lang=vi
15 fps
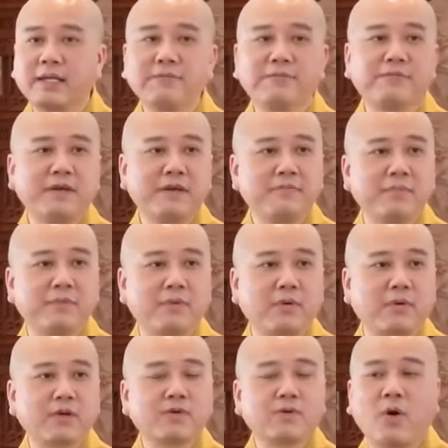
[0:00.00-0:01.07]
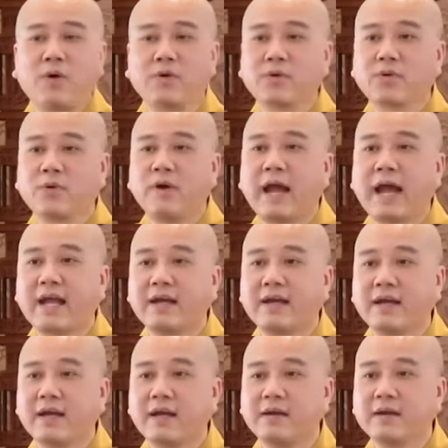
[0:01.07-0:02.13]
clip phim một cái cô đó cô ăn
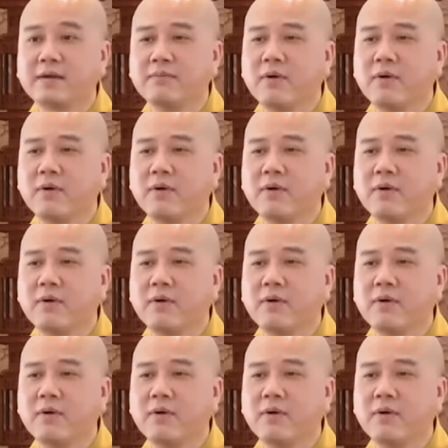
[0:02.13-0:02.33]
à,